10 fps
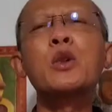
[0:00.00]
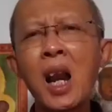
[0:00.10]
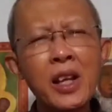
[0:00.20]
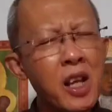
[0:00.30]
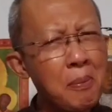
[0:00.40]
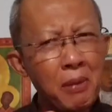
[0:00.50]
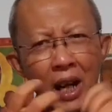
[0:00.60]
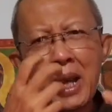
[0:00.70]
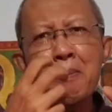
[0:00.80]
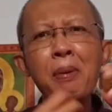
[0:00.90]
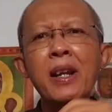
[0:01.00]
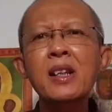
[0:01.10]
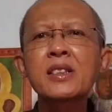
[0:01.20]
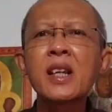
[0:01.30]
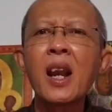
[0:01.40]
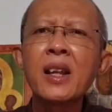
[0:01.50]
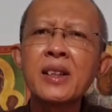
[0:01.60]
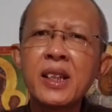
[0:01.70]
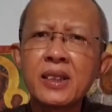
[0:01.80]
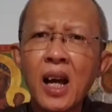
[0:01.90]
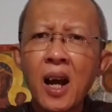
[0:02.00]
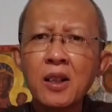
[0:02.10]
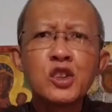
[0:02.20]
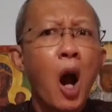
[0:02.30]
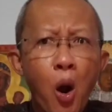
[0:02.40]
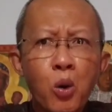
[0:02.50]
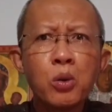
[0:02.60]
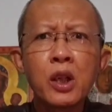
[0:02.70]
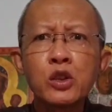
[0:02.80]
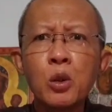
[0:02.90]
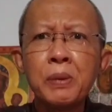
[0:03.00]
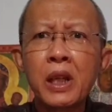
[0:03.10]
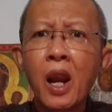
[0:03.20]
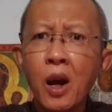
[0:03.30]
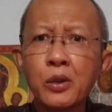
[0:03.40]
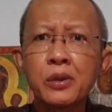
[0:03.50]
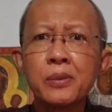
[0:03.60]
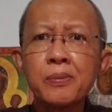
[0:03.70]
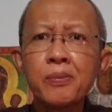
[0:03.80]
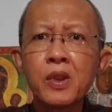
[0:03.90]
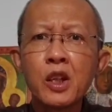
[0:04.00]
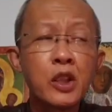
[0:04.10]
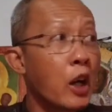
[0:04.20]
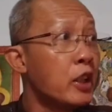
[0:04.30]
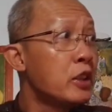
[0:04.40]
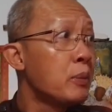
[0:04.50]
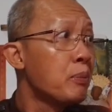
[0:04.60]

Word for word: Allah yang melempar kesalahan kita jauh ke tubir laut dari